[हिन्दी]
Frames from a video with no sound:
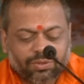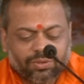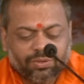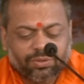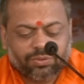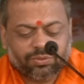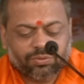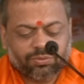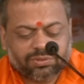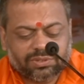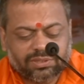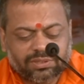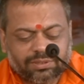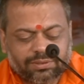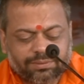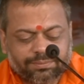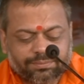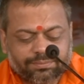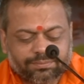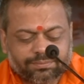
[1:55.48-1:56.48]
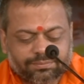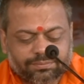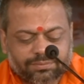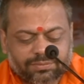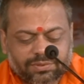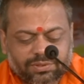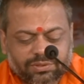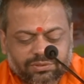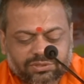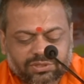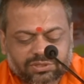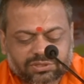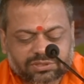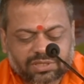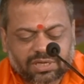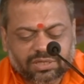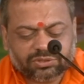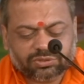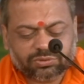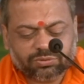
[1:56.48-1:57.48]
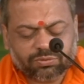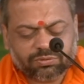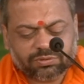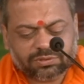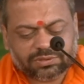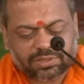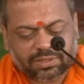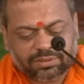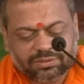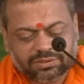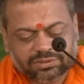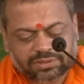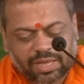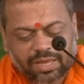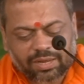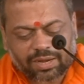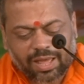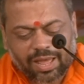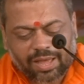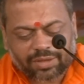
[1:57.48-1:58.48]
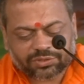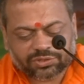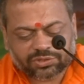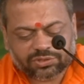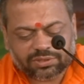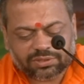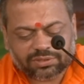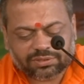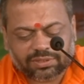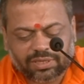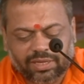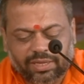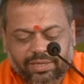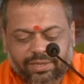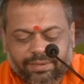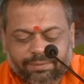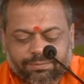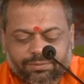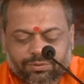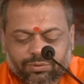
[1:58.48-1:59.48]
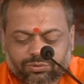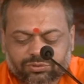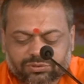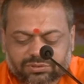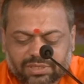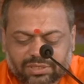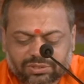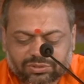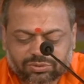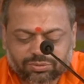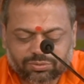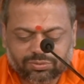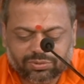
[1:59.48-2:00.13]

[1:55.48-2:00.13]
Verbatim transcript: क्योंकि जिसका सुख संसार आश्रित है उसका सुख